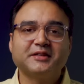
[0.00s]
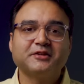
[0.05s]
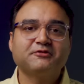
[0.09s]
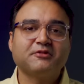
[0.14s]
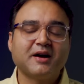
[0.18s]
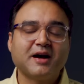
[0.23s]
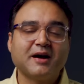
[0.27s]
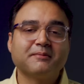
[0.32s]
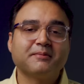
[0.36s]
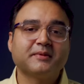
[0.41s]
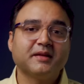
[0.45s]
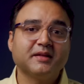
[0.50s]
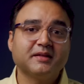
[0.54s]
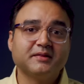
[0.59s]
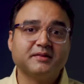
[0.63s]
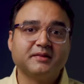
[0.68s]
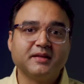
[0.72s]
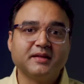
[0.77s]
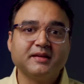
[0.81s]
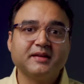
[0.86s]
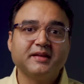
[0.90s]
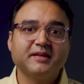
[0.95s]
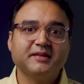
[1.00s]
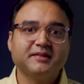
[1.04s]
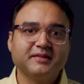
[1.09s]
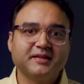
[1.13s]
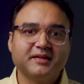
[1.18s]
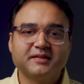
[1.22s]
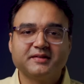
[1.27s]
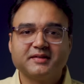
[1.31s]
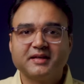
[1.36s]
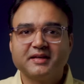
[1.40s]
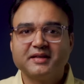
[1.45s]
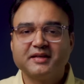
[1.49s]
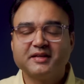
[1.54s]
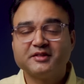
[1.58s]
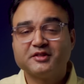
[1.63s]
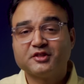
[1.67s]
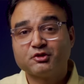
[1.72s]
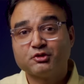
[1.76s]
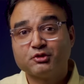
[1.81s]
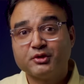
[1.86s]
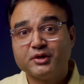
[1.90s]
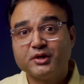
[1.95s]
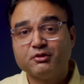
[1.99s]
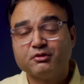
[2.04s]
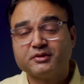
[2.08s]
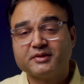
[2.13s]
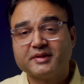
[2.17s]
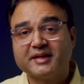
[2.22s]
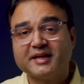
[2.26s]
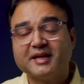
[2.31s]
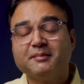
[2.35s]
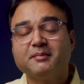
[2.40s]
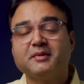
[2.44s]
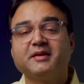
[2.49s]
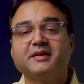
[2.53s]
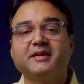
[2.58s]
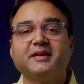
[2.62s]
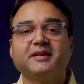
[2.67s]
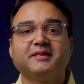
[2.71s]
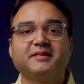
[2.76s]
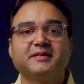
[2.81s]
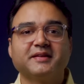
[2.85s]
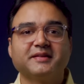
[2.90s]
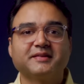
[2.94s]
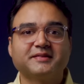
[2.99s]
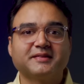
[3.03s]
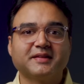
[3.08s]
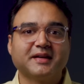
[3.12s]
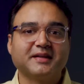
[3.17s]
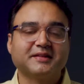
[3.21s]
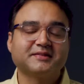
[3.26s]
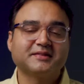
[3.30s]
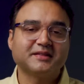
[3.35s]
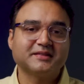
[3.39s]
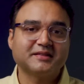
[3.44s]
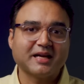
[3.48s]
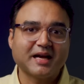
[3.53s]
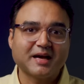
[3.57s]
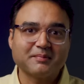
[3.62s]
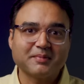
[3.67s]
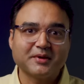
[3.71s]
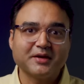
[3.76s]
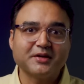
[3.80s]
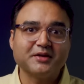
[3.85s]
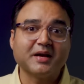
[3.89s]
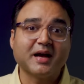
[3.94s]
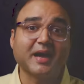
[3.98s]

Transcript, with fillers: सिर्फ आपकी दिल की सेहत के लिए ज़रूरी होते हैं बल्कि इसके साथ साथ आपकी